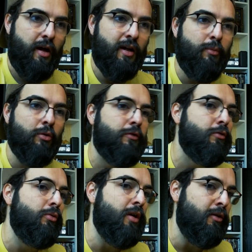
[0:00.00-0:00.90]
la bande
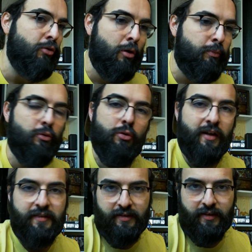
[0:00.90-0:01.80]
son est top, le
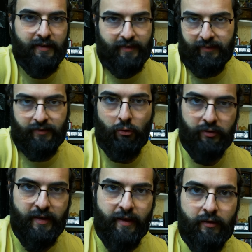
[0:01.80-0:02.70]
casting est
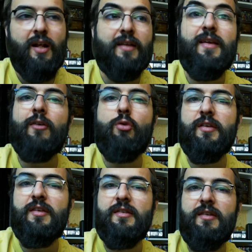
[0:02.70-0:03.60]
extraordinaire, la direction
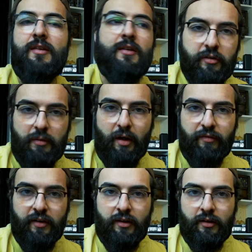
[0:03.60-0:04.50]
artistique c'est parfait,